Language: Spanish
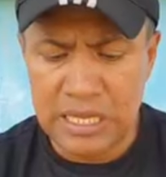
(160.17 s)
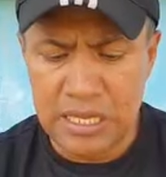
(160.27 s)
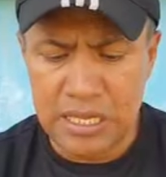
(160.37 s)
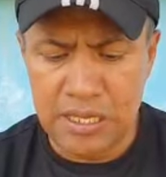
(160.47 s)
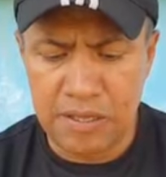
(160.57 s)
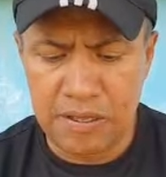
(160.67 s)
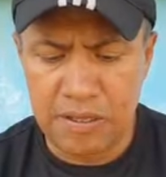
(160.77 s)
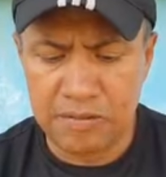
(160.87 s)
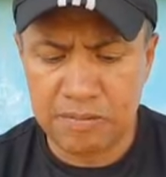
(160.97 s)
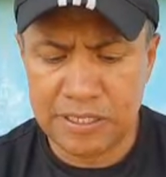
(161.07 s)
Eh,
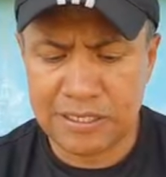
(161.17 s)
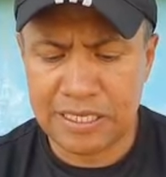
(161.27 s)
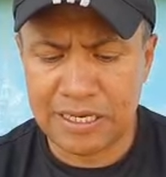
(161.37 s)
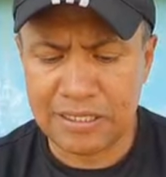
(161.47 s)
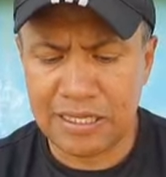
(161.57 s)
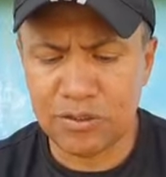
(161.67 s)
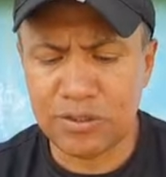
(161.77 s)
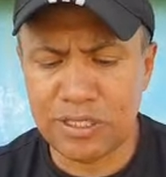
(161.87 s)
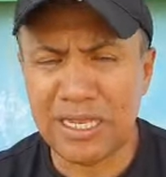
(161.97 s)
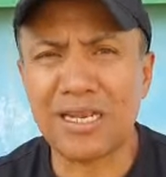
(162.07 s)
se está tratando
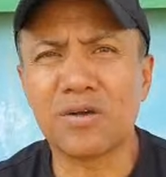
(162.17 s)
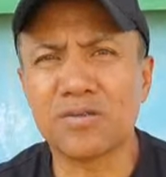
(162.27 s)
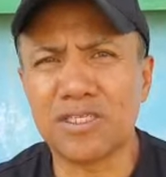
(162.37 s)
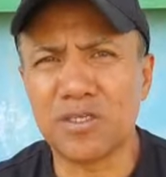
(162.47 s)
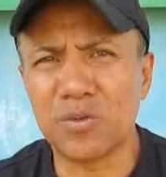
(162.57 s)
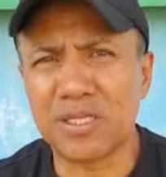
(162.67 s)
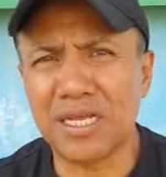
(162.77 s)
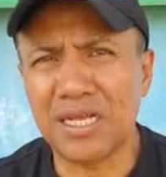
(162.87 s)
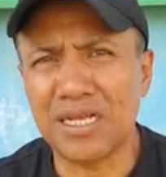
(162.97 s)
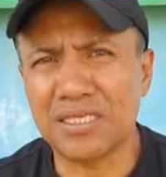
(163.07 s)
de darle
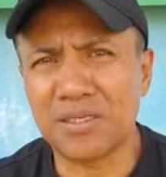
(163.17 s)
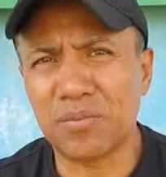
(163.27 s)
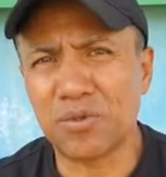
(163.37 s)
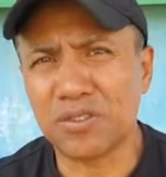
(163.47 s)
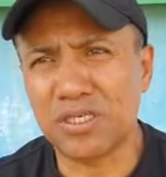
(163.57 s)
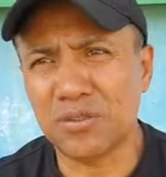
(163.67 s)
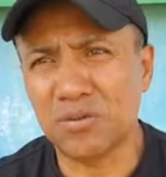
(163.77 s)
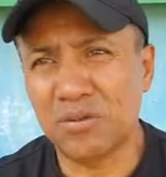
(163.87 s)
continuidad a ese proceso